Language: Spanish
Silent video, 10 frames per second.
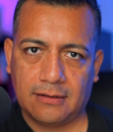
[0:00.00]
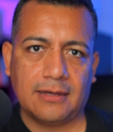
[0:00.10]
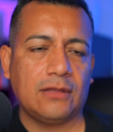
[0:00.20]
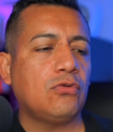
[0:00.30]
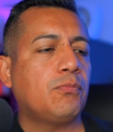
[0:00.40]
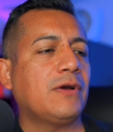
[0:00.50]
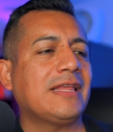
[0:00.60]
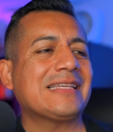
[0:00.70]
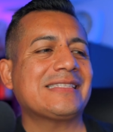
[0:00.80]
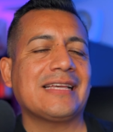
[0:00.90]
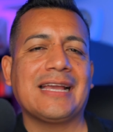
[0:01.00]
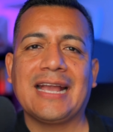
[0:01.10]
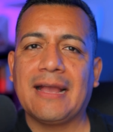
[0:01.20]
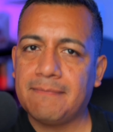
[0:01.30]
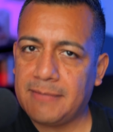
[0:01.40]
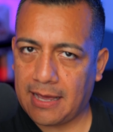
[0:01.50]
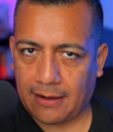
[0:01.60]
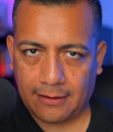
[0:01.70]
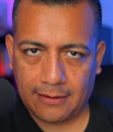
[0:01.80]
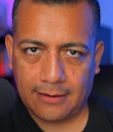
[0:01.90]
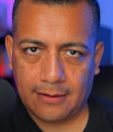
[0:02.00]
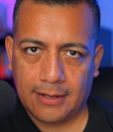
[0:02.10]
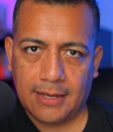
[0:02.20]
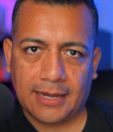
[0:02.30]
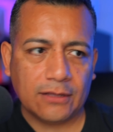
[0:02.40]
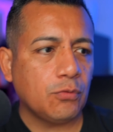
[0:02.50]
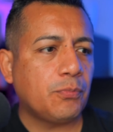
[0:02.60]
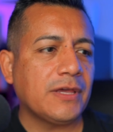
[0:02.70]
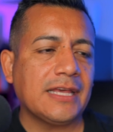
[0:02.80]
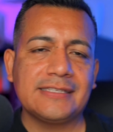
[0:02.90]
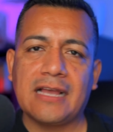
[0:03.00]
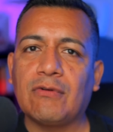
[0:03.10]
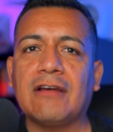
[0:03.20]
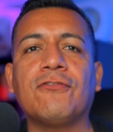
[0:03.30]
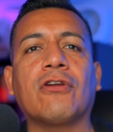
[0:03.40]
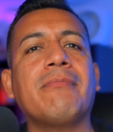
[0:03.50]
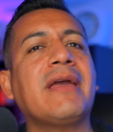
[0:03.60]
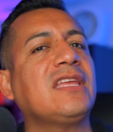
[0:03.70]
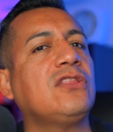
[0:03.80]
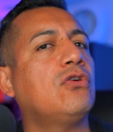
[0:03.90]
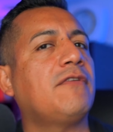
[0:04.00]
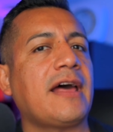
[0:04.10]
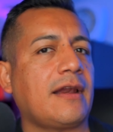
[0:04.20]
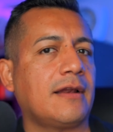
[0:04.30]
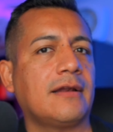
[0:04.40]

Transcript: que tú puedas cambiar, que tú puedas en alguna forma innovar.